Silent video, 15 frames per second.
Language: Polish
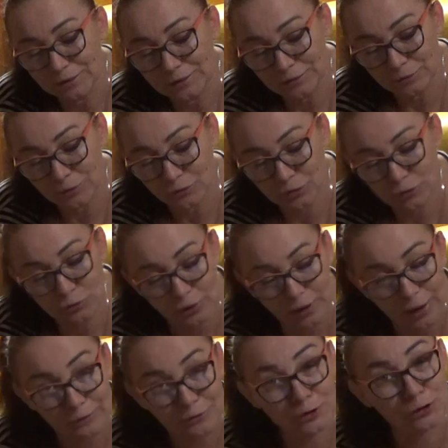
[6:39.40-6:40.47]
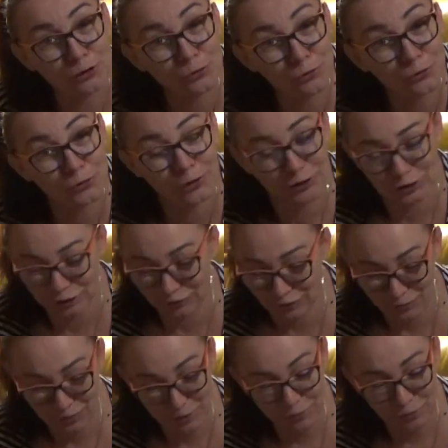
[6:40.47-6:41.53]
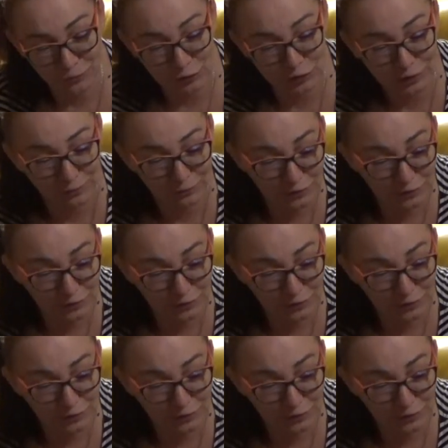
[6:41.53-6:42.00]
I no, wzdru- a, w zdrówku jeszcze Wam nie powiedziałam.